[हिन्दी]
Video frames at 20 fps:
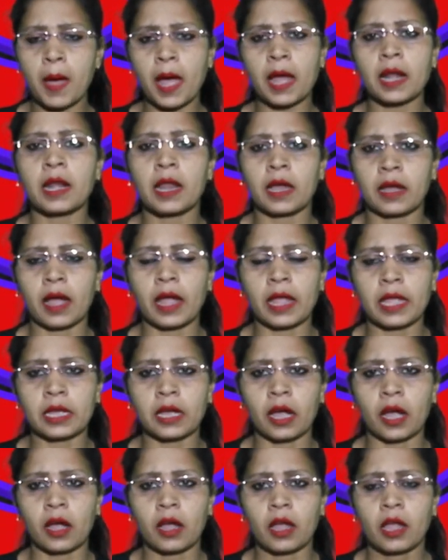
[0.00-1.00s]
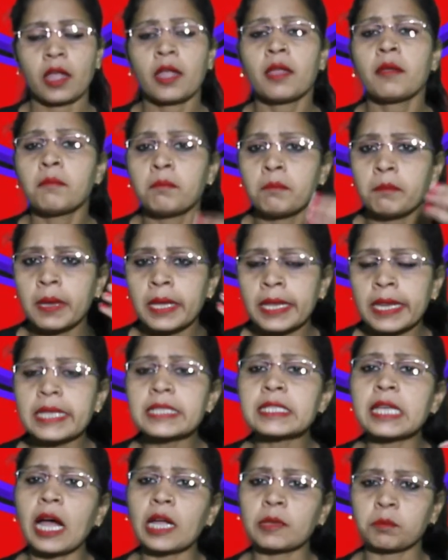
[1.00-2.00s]
पार लगाएगा
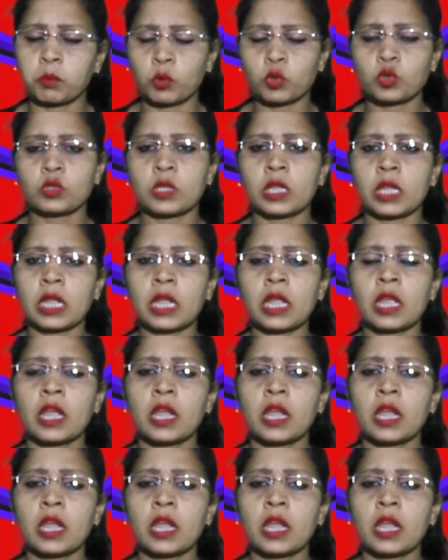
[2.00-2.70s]
मेरे साथ पूछते